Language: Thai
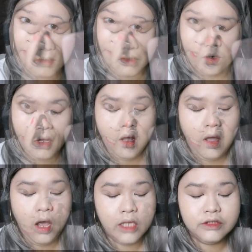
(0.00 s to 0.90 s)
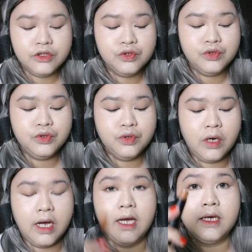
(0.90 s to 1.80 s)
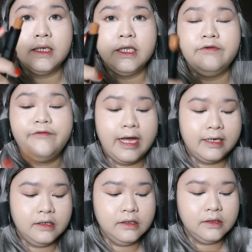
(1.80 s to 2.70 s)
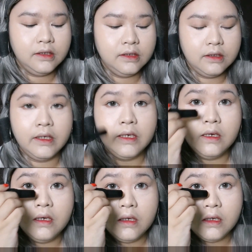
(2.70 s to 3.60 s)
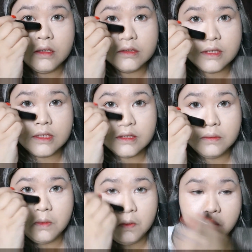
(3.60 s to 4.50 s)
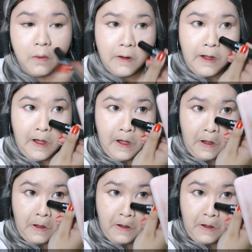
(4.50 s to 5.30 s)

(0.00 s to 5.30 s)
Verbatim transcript: วปามแล้วก็คอนทัวร์อีกฝั่งหนึ่งเลยสันจมูกของเรา